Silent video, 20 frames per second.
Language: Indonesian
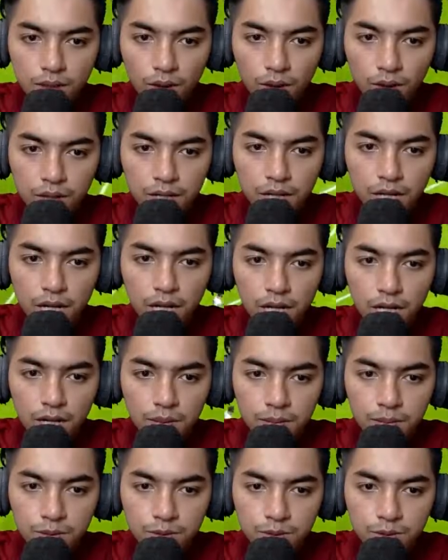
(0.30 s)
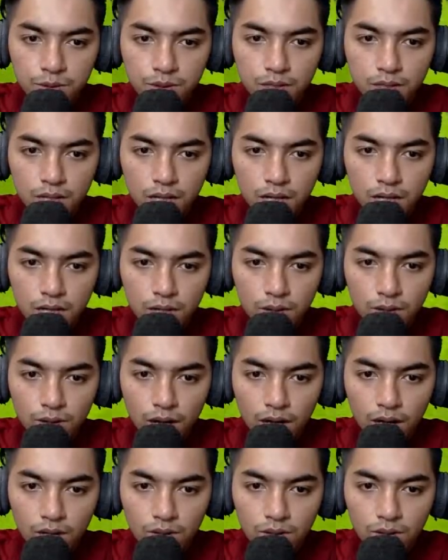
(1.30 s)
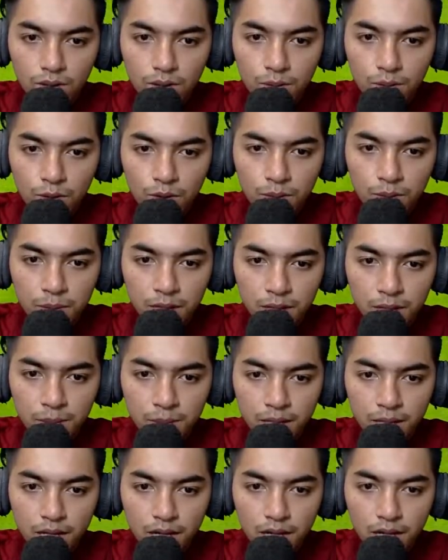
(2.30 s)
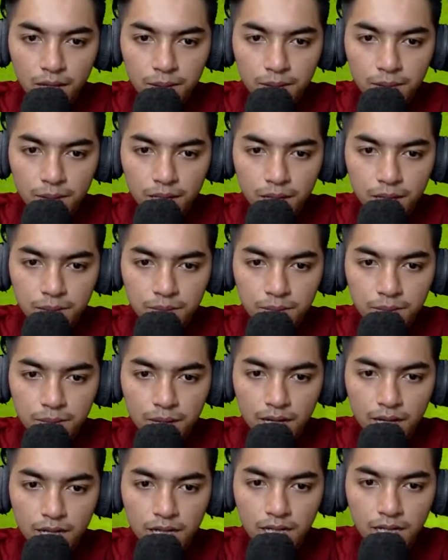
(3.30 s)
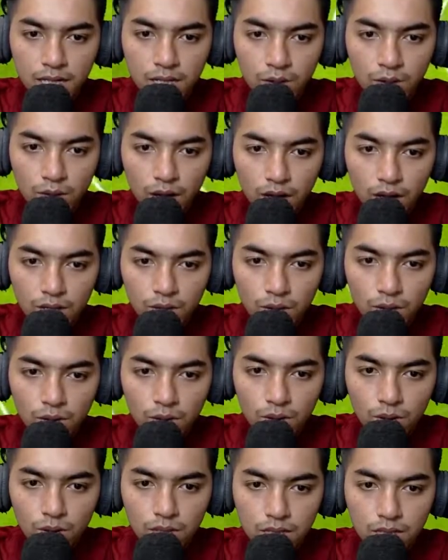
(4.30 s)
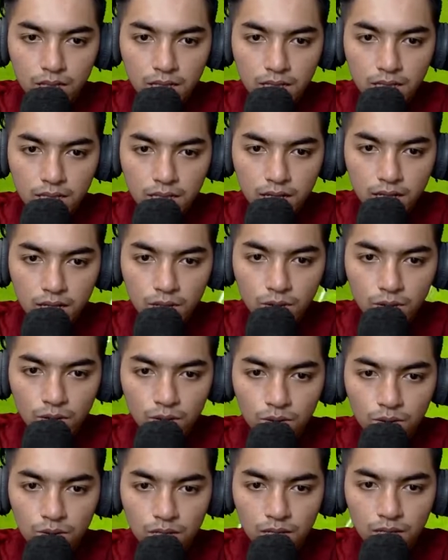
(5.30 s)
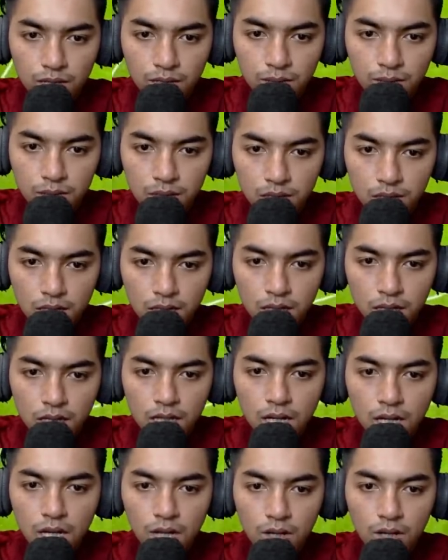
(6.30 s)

Oke, Kerbu juga ada Ronaldo mengumpan ke Beckham, Beckham balik lagi Ronaldo, kita ke tengah dulu cari teman ada